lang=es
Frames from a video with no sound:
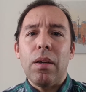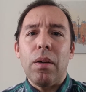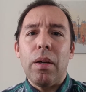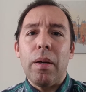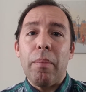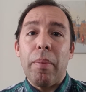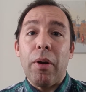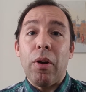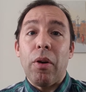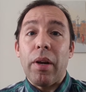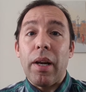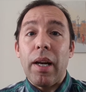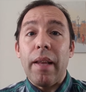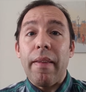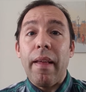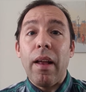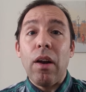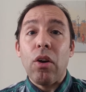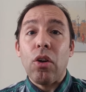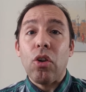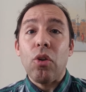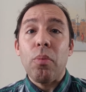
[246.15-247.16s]
Eh, pero en
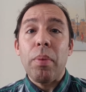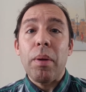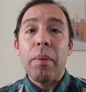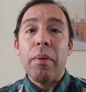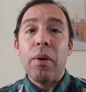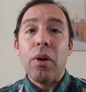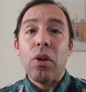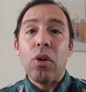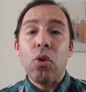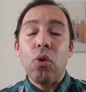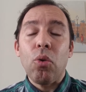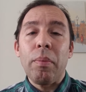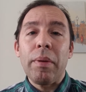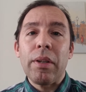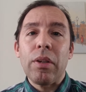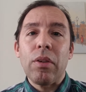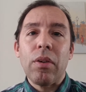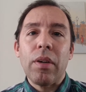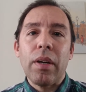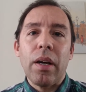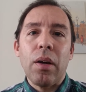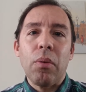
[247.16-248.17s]
realidad los dos primeros
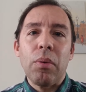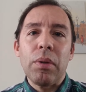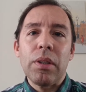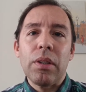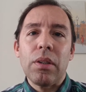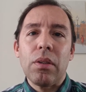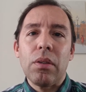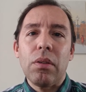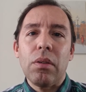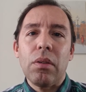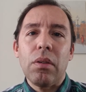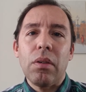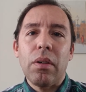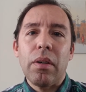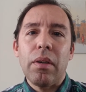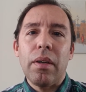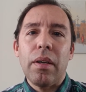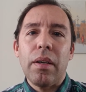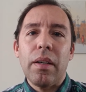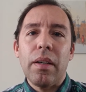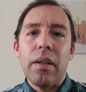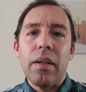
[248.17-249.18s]
documentos que encuentro
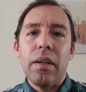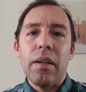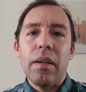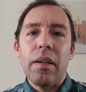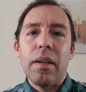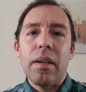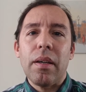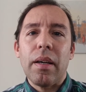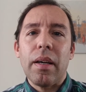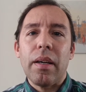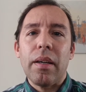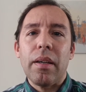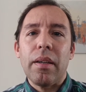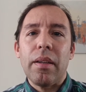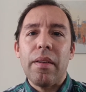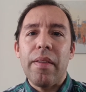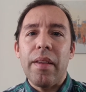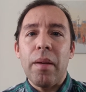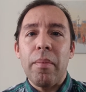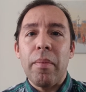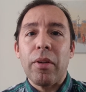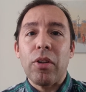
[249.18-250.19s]
eh, eh,
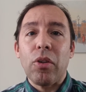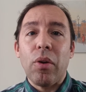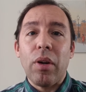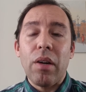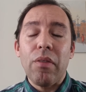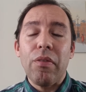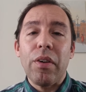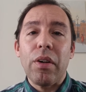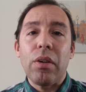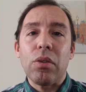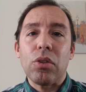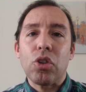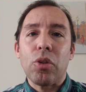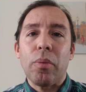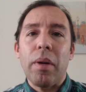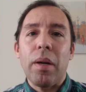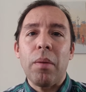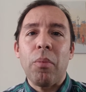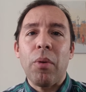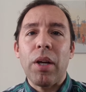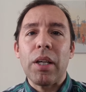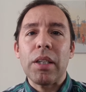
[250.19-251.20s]
cinematográficos
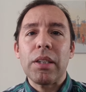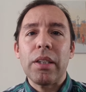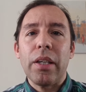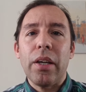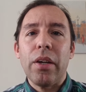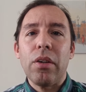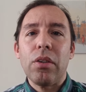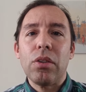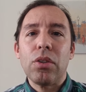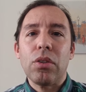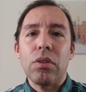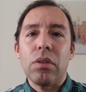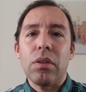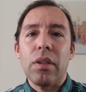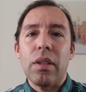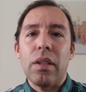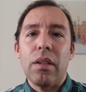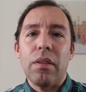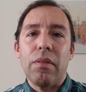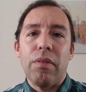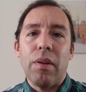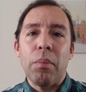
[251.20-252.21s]
sobre el monasterio son
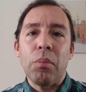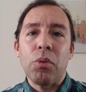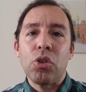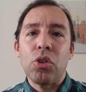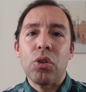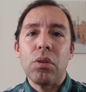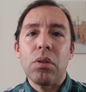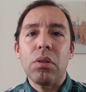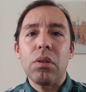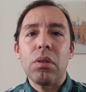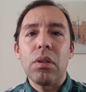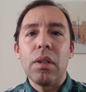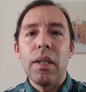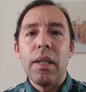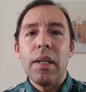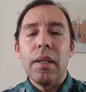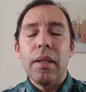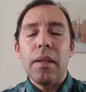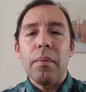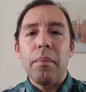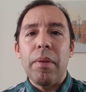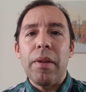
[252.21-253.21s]
el famoso
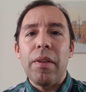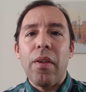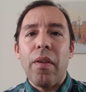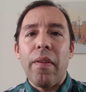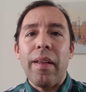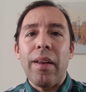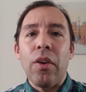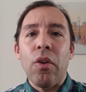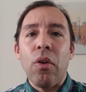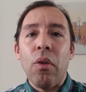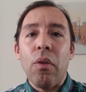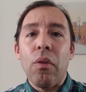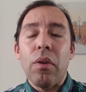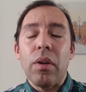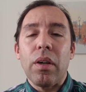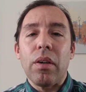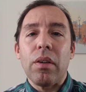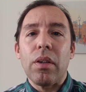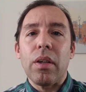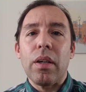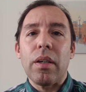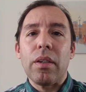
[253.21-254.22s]
vídeo del nodo,
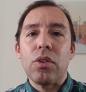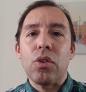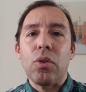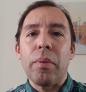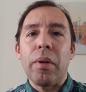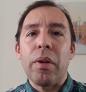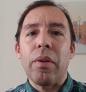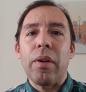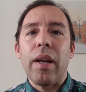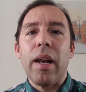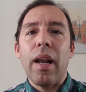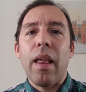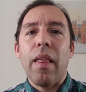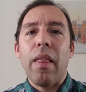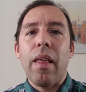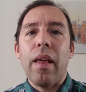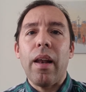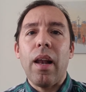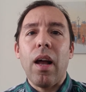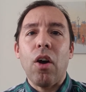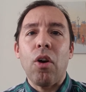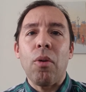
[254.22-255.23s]
que estuvieron en
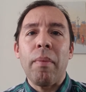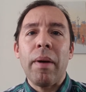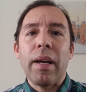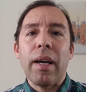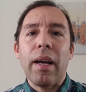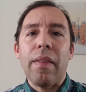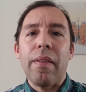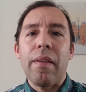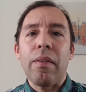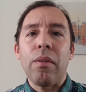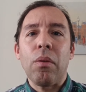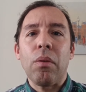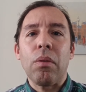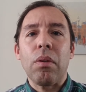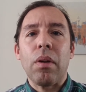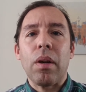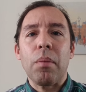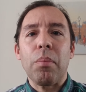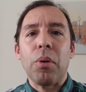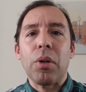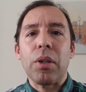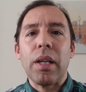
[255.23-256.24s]
la, comarca haciendo un
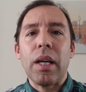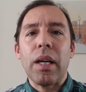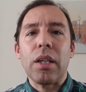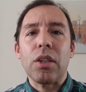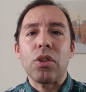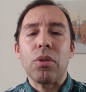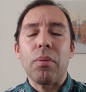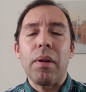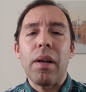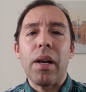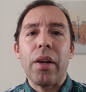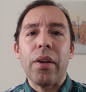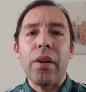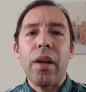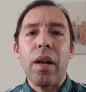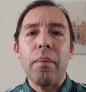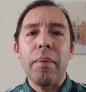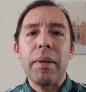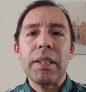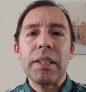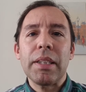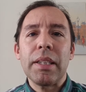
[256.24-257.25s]
reportaje sobre el río
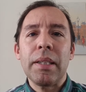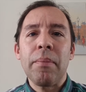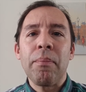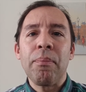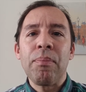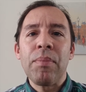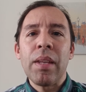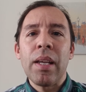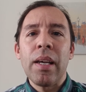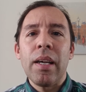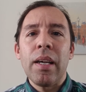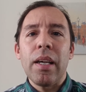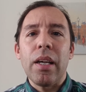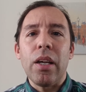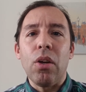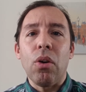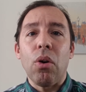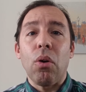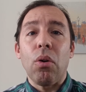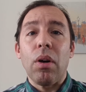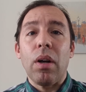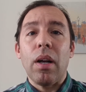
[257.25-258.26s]
Alberche, y
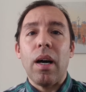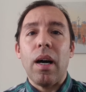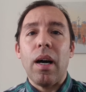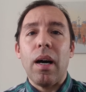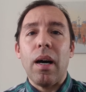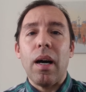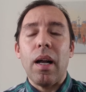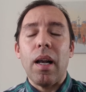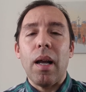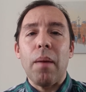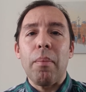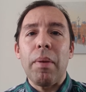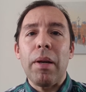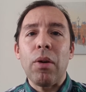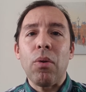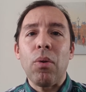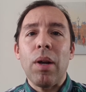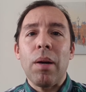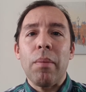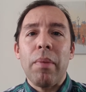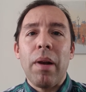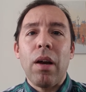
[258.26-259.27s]
luego la,
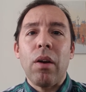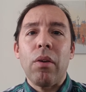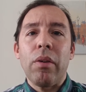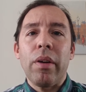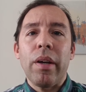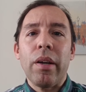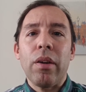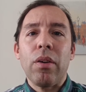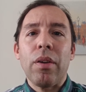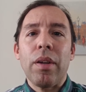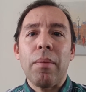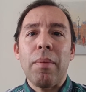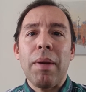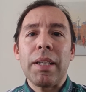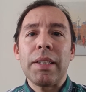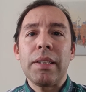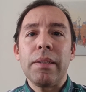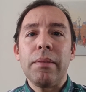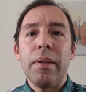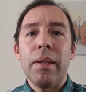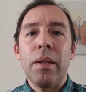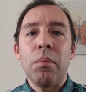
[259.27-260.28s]
película en blanco y negro de
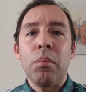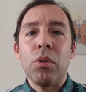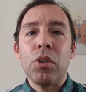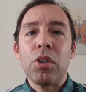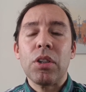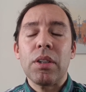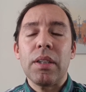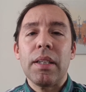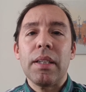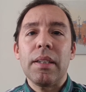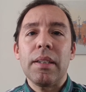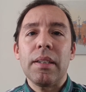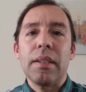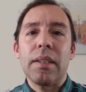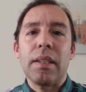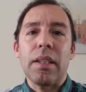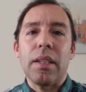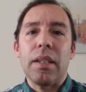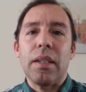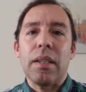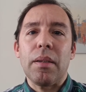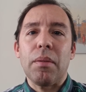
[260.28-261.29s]
Blancheville Monster,
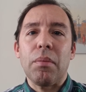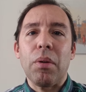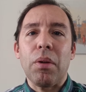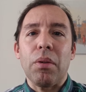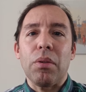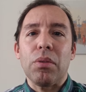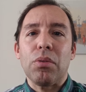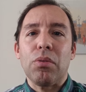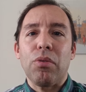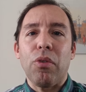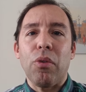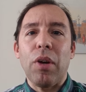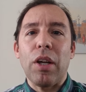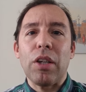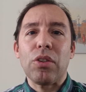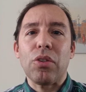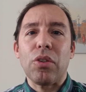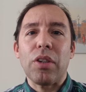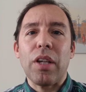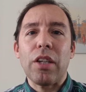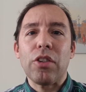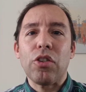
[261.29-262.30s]
que bueno, fue una
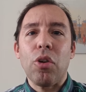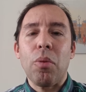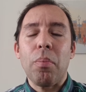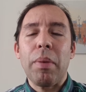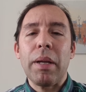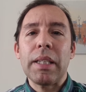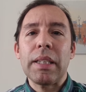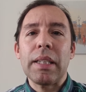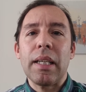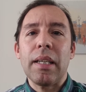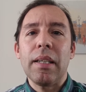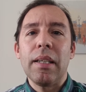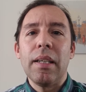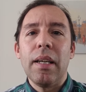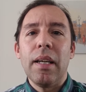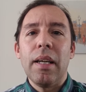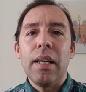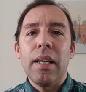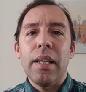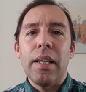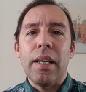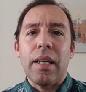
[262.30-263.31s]
total sorpresa
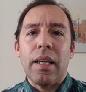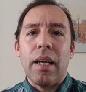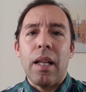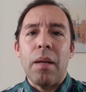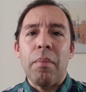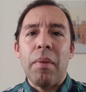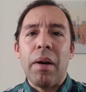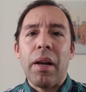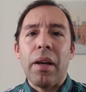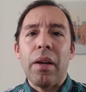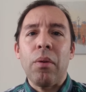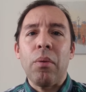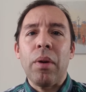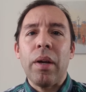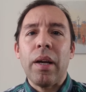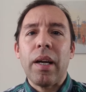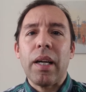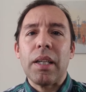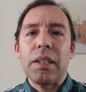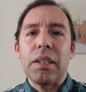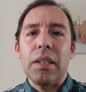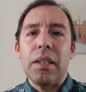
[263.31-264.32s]
y que además reúne
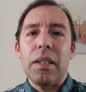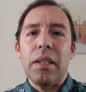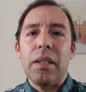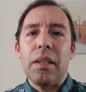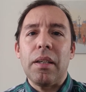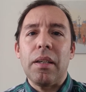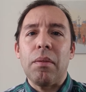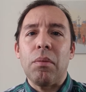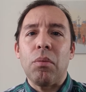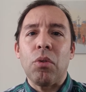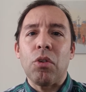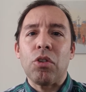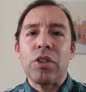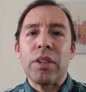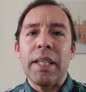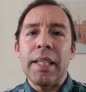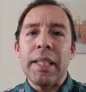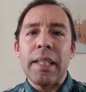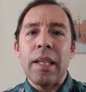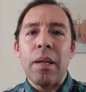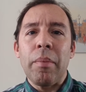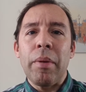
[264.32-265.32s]
casi unos
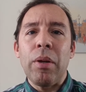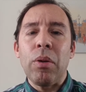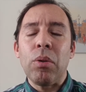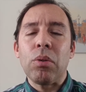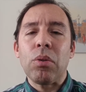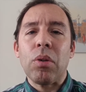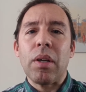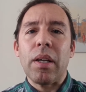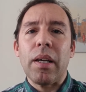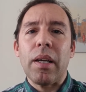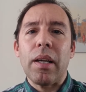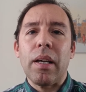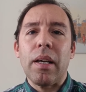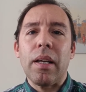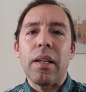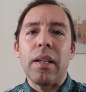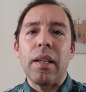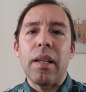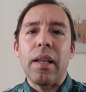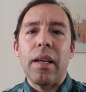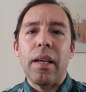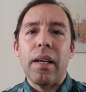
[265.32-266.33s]
30 minutos
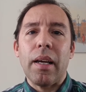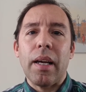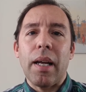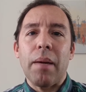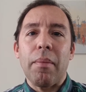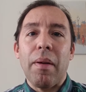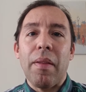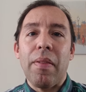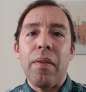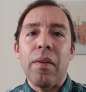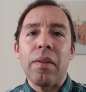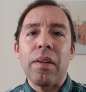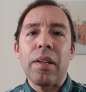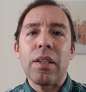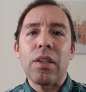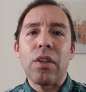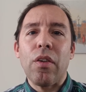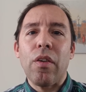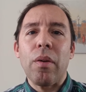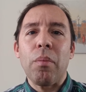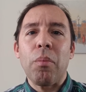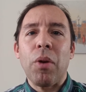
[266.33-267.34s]
de, grabación
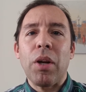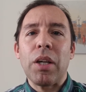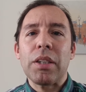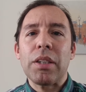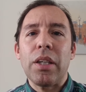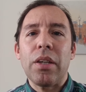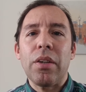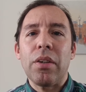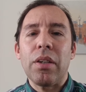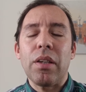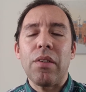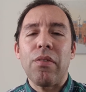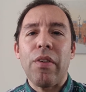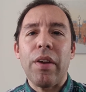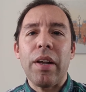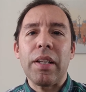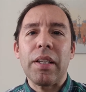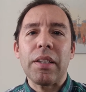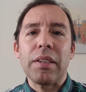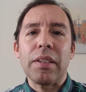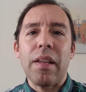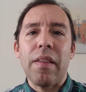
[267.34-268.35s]
dentro del monasterio en
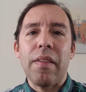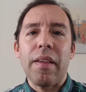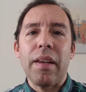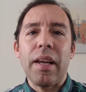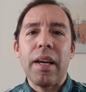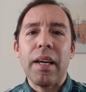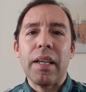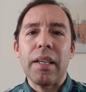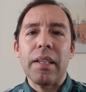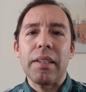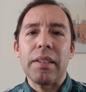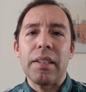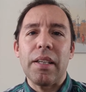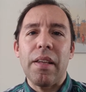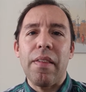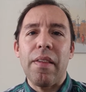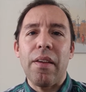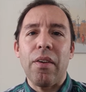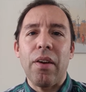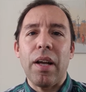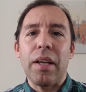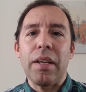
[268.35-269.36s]
diferentes escenas que se
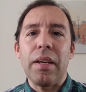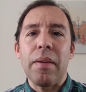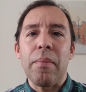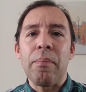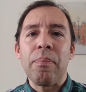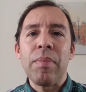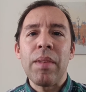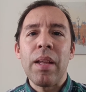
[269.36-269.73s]
hicieron allí.